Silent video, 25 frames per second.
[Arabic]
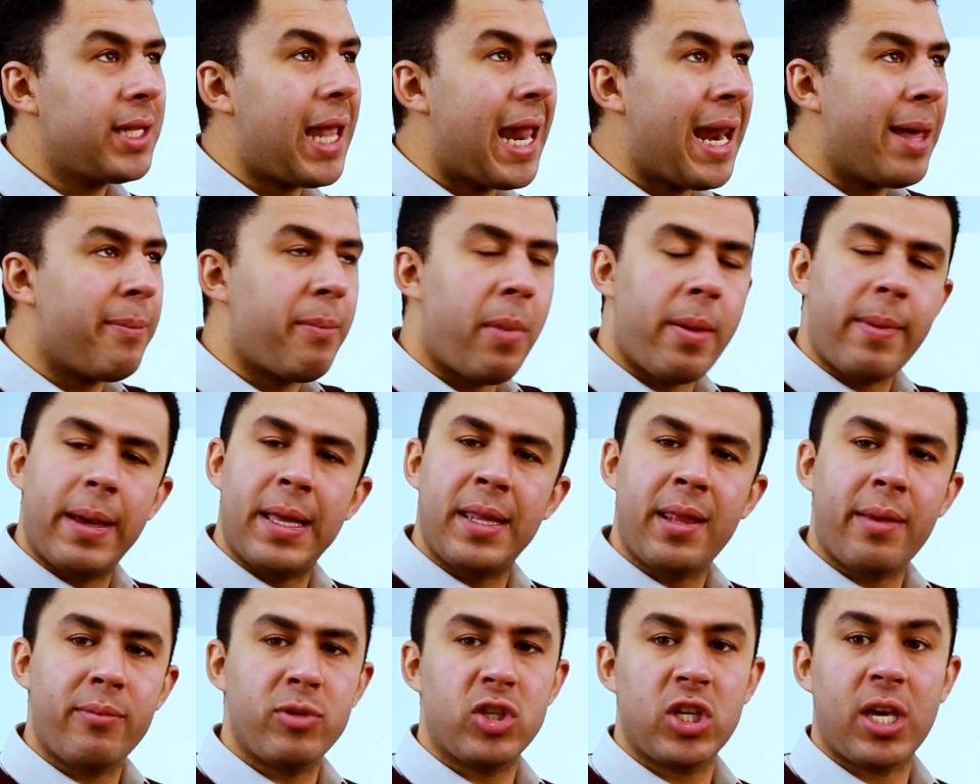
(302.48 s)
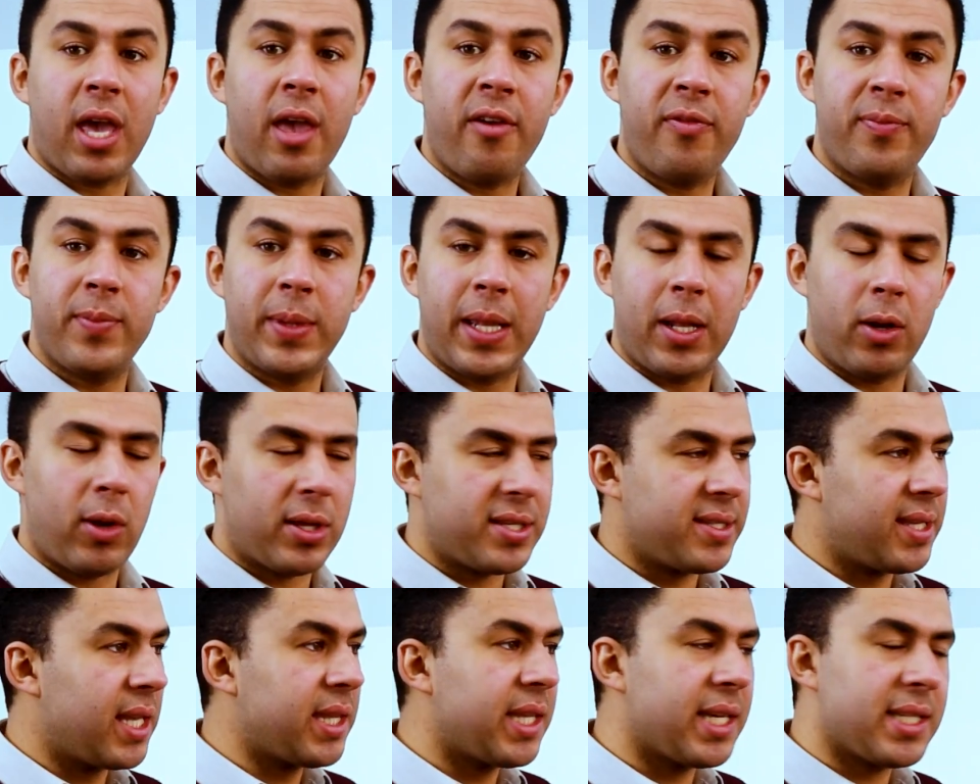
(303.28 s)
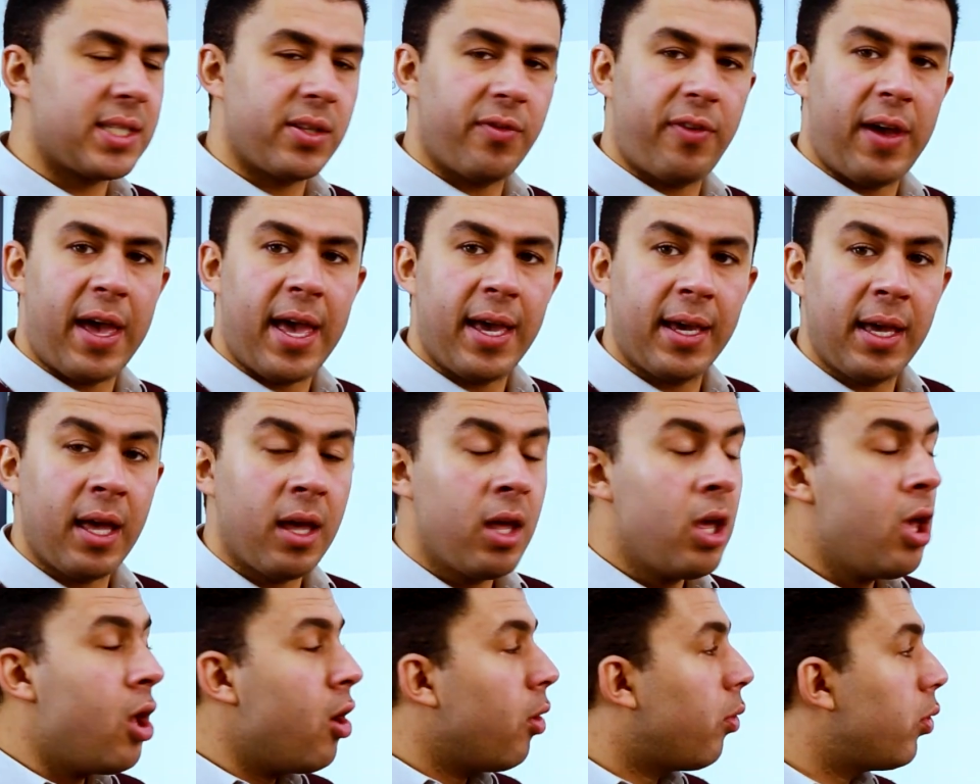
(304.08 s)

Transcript: ده لما ابقى انا مش خايف من الاستاتكس في حاجه